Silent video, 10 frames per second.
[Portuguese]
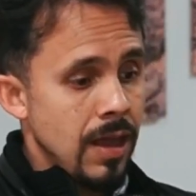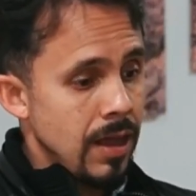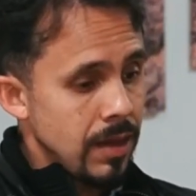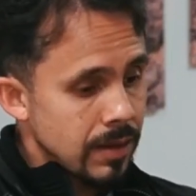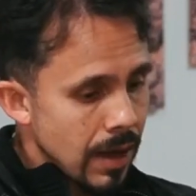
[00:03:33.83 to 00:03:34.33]

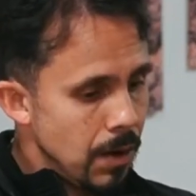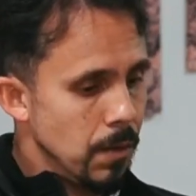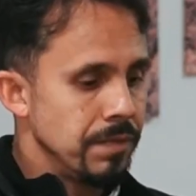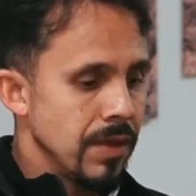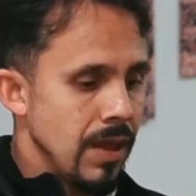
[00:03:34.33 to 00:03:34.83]

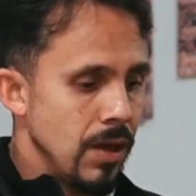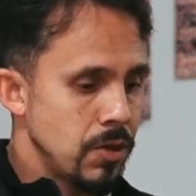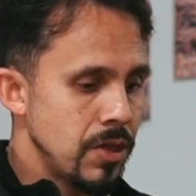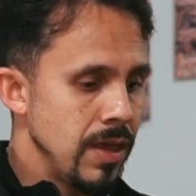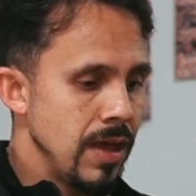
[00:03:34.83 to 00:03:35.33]
Então
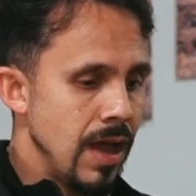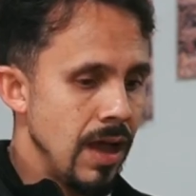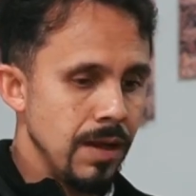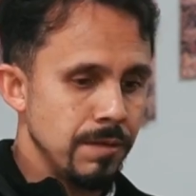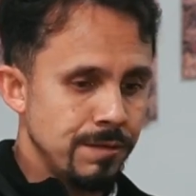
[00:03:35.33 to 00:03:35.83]
eu
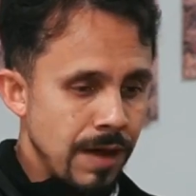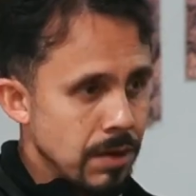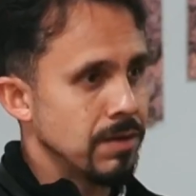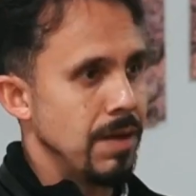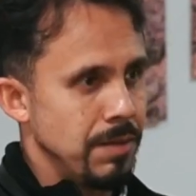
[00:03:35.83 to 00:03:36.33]
tinha
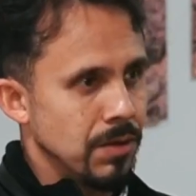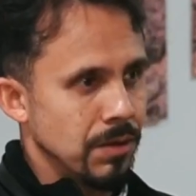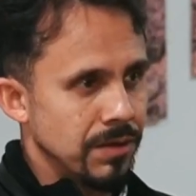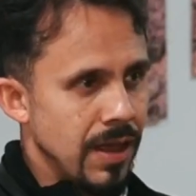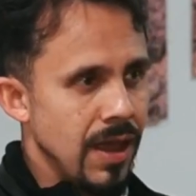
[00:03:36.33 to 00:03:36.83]
vários
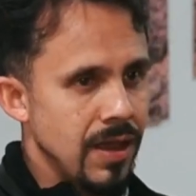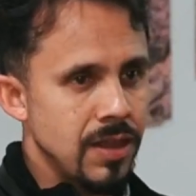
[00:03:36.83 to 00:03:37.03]
amigos, né?